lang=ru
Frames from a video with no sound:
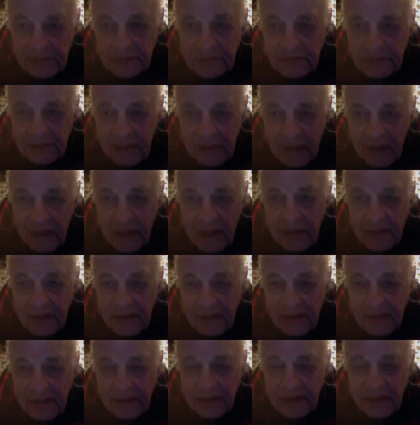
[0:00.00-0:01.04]
глядя
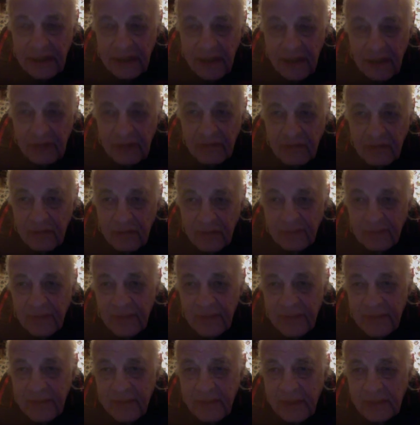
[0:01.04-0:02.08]
на Доренко, он
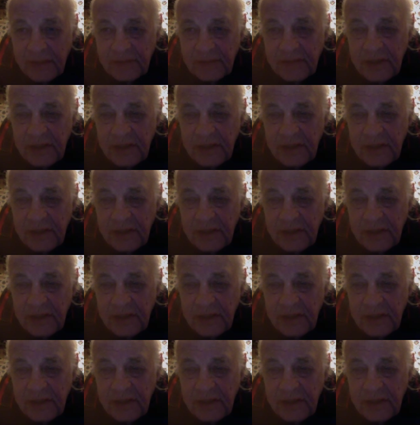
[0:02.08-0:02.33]
понимал,